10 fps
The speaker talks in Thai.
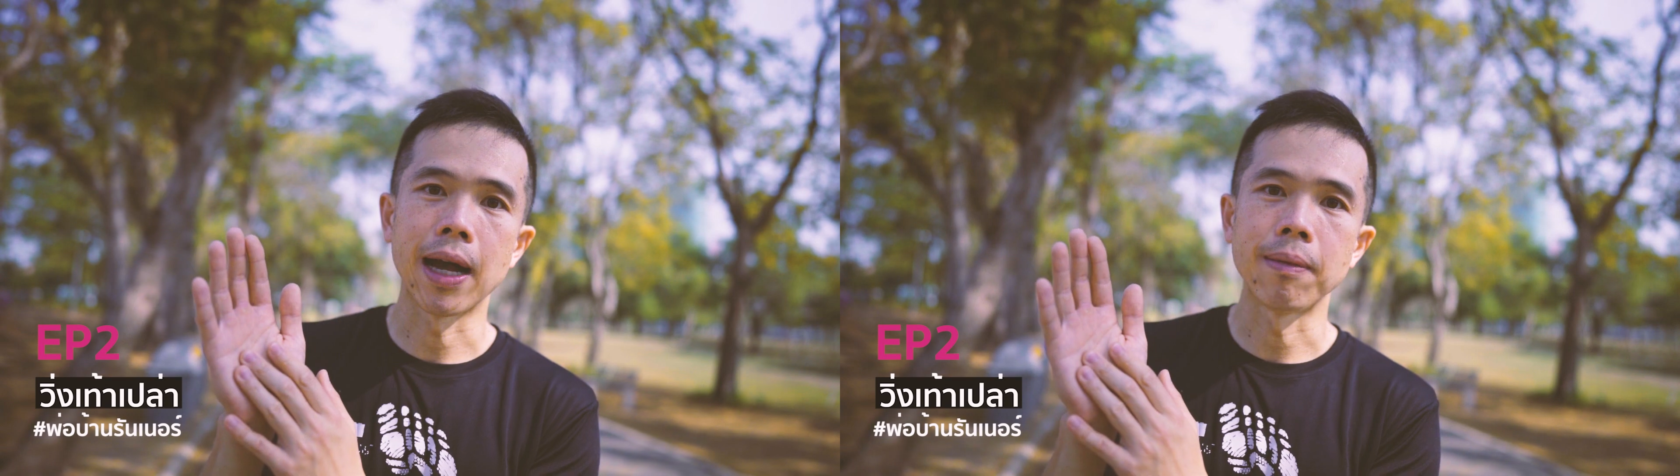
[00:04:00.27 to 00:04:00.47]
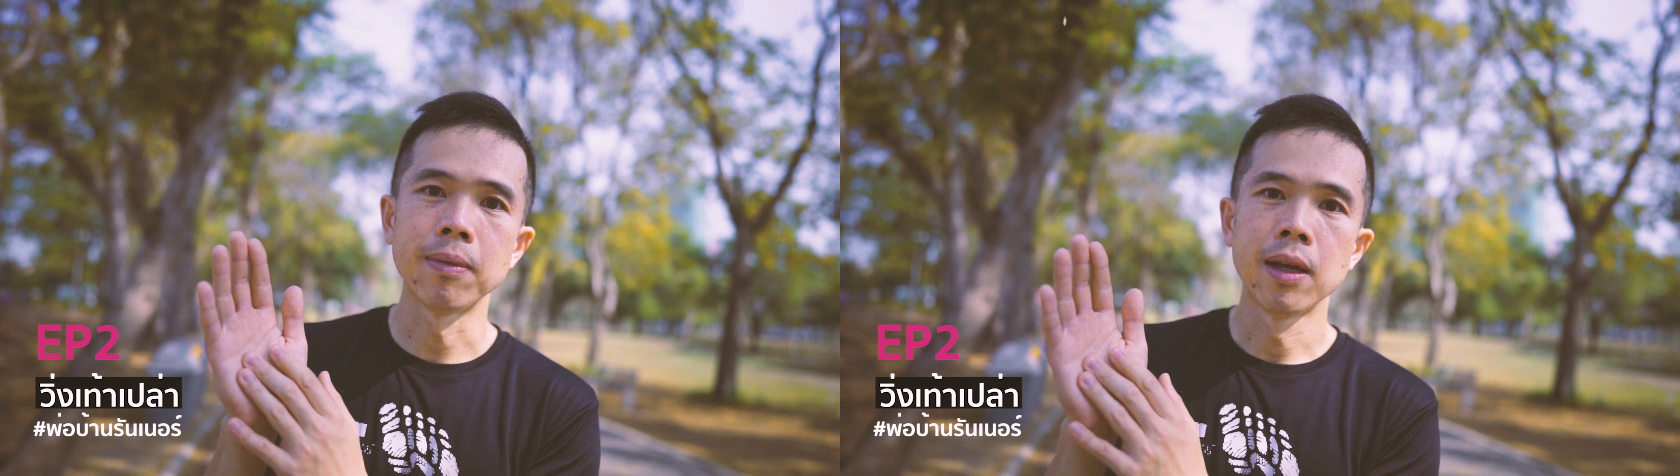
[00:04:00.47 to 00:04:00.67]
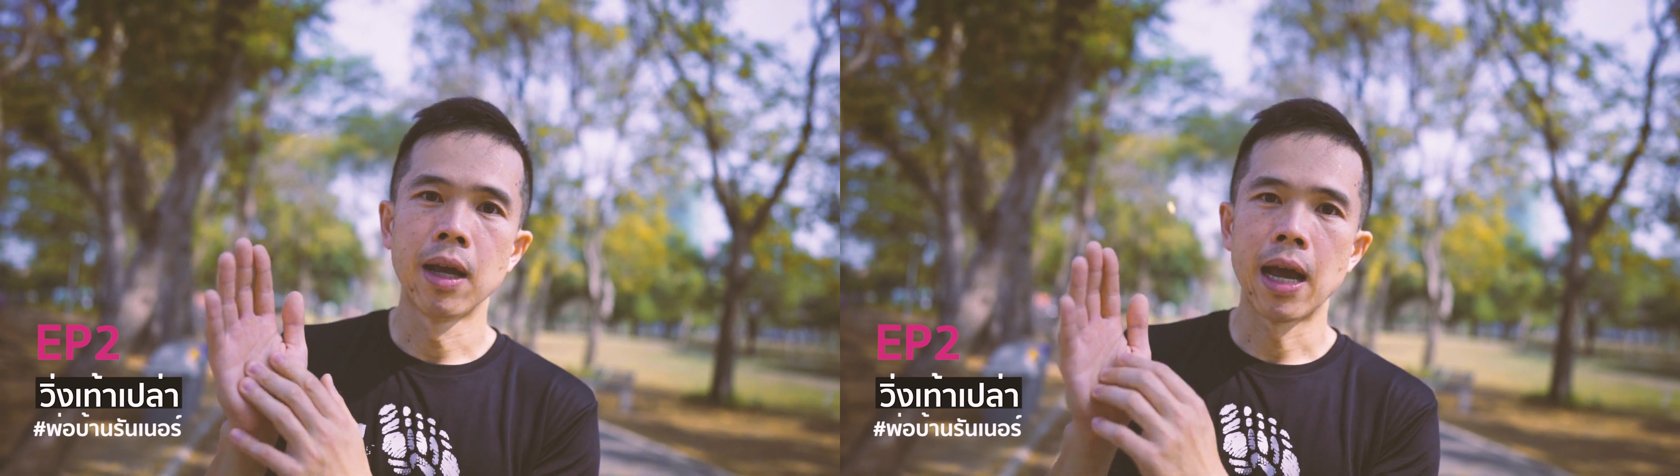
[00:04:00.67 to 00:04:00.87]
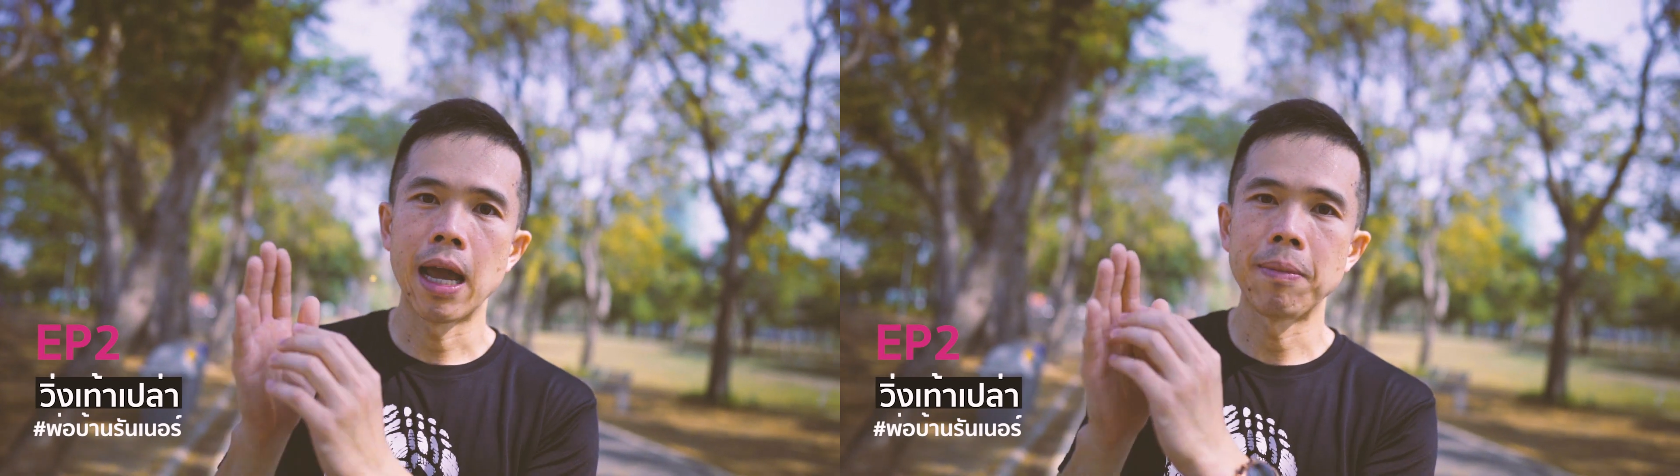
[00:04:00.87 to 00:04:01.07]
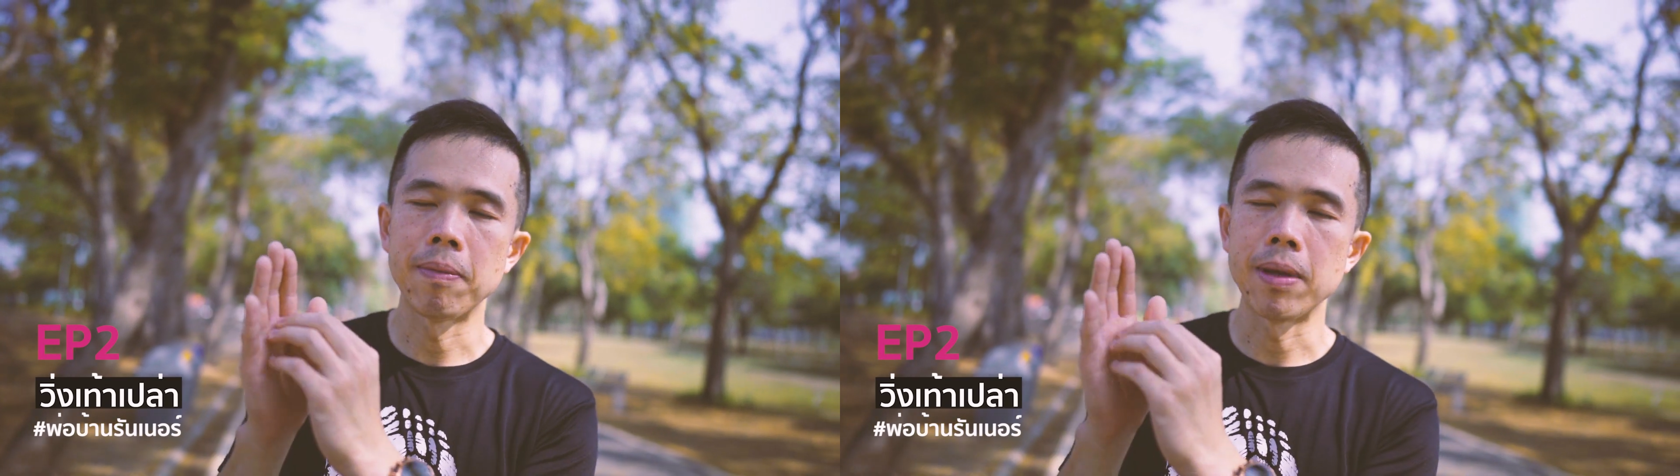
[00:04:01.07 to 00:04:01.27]
ครับ
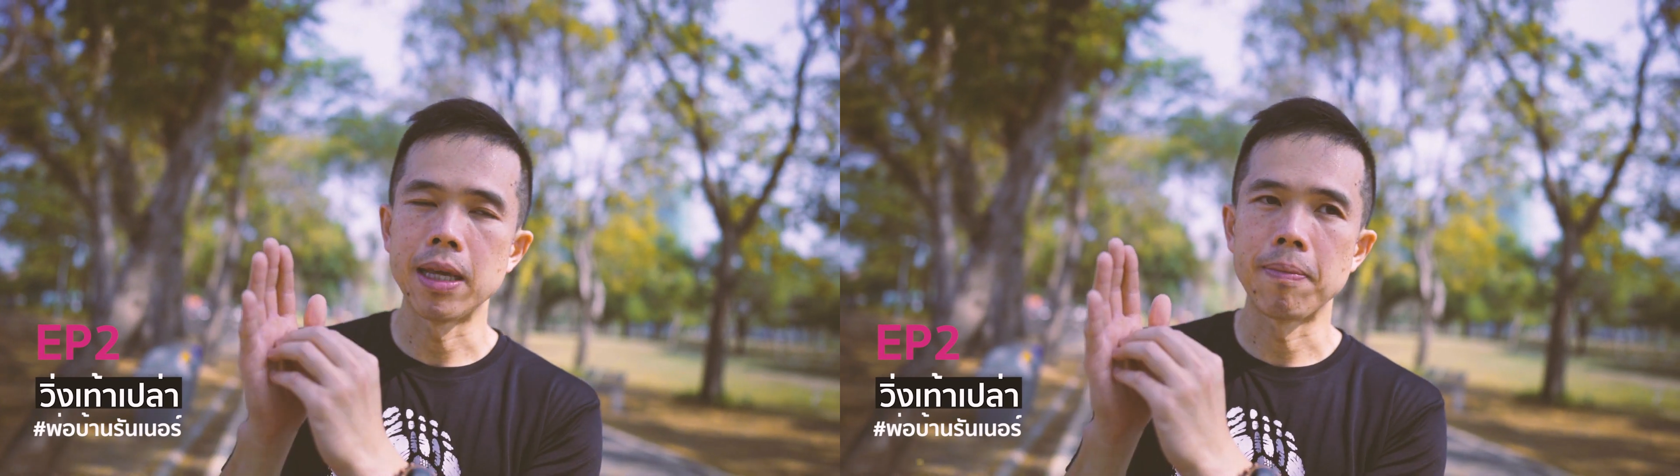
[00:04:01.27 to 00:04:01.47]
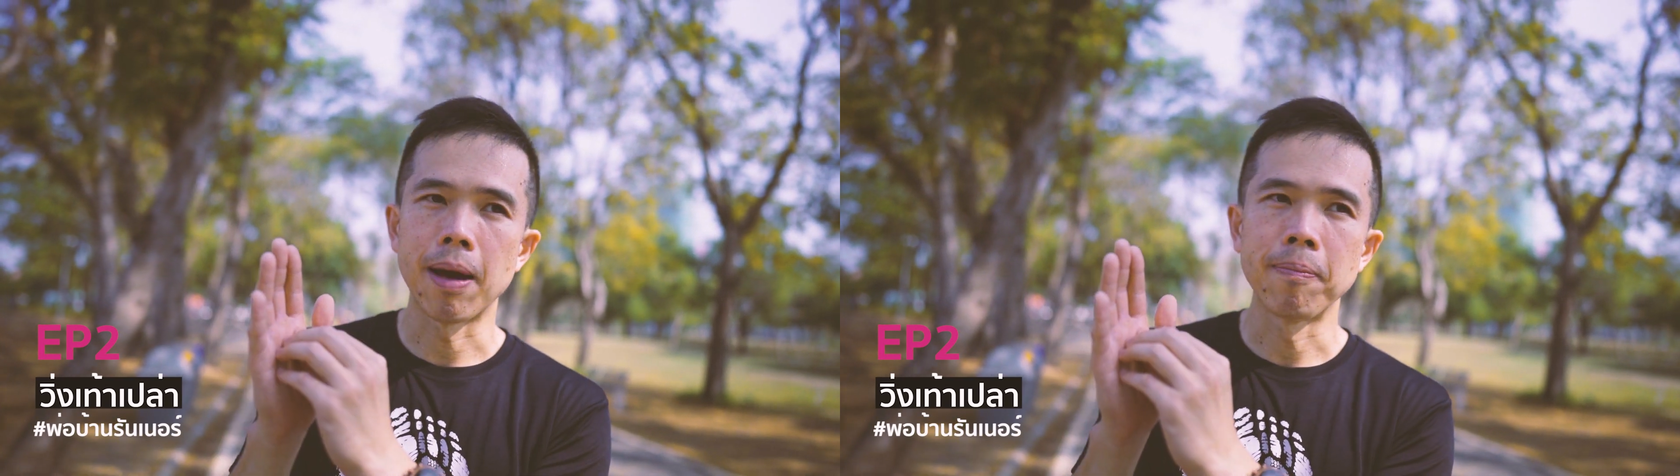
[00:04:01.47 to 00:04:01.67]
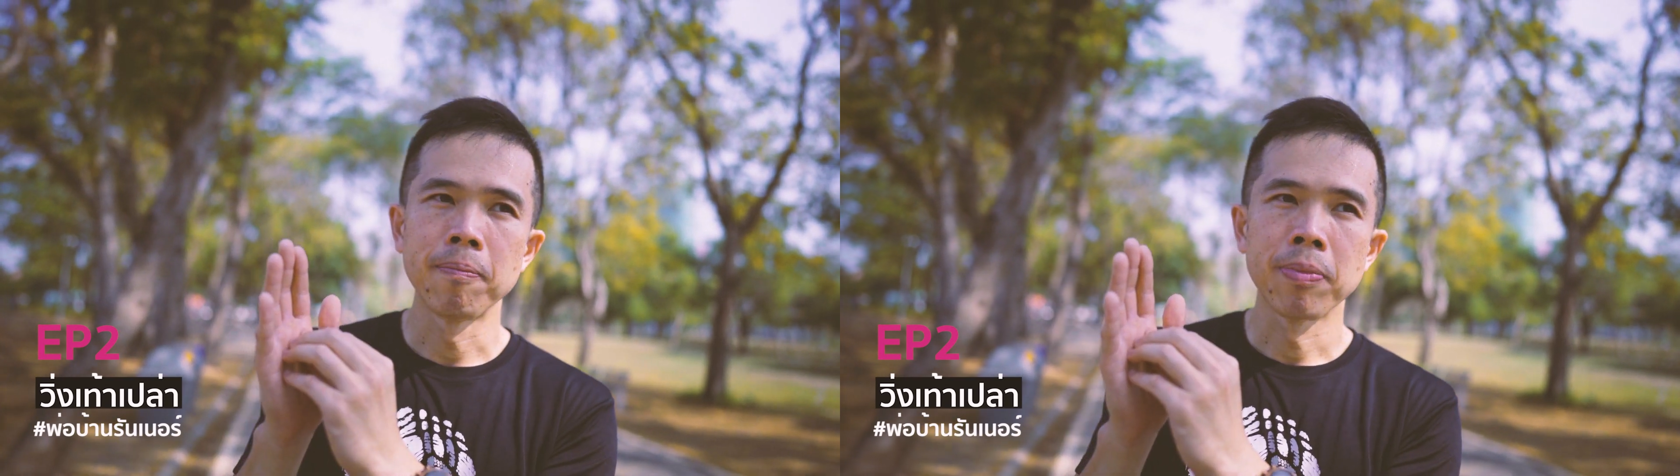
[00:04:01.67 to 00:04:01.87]
ให้มันมีแบบ